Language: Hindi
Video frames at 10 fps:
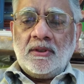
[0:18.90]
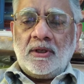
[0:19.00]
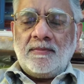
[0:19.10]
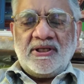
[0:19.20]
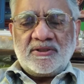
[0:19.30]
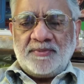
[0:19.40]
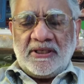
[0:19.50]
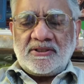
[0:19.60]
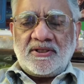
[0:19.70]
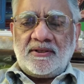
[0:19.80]
और बड़ी
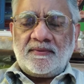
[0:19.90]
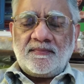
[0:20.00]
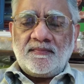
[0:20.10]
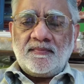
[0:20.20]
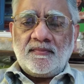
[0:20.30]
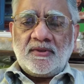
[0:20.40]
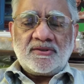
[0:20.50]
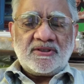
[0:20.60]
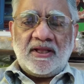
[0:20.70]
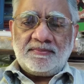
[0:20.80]
स्पीड से इस
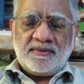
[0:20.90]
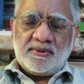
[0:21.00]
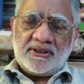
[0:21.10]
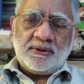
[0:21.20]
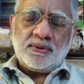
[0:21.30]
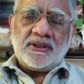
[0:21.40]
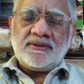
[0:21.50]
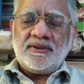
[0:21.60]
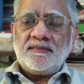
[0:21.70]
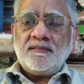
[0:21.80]
किताब की बिक्री हो रही
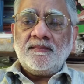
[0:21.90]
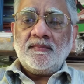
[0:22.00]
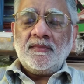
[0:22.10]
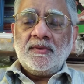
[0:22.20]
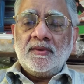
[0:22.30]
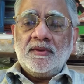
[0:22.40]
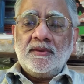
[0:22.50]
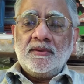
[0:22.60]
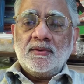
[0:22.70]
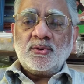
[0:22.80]
थी
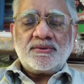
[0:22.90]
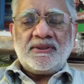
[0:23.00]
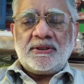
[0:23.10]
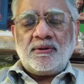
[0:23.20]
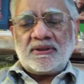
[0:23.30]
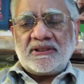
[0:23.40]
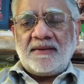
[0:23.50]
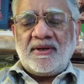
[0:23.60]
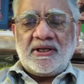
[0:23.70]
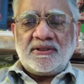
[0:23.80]
उसके बाद एक और
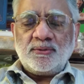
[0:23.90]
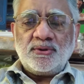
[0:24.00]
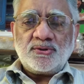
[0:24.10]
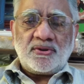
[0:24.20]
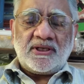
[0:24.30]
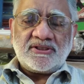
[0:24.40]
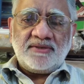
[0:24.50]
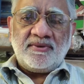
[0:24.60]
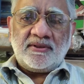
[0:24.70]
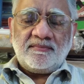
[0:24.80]
किताब आ गई थी उन्नीस
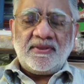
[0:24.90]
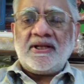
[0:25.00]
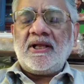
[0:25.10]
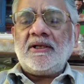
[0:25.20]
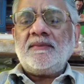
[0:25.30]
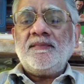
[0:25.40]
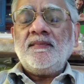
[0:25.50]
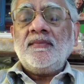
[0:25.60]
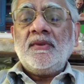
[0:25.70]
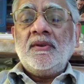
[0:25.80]
में बहरहाल
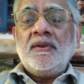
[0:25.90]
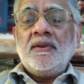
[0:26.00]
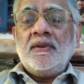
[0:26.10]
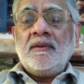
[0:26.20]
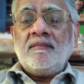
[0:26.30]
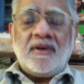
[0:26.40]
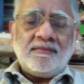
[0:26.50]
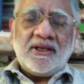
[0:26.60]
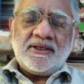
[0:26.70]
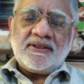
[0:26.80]

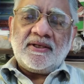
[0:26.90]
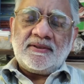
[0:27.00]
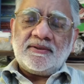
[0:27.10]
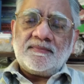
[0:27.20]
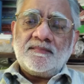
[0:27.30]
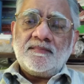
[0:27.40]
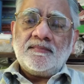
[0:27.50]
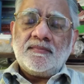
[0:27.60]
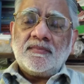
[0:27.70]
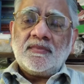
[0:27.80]
मामला ये था कि
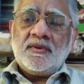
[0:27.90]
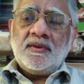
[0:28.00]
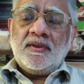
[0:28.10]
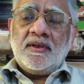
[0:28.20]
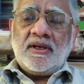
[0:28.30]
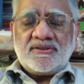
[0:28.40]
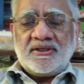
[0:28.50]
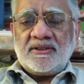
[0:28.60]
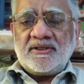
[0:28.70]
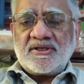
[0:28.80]
अस्सी
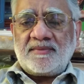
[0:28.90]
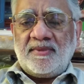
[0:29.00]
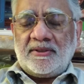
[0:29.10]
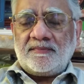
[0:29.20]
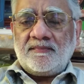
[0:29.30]
के दशक में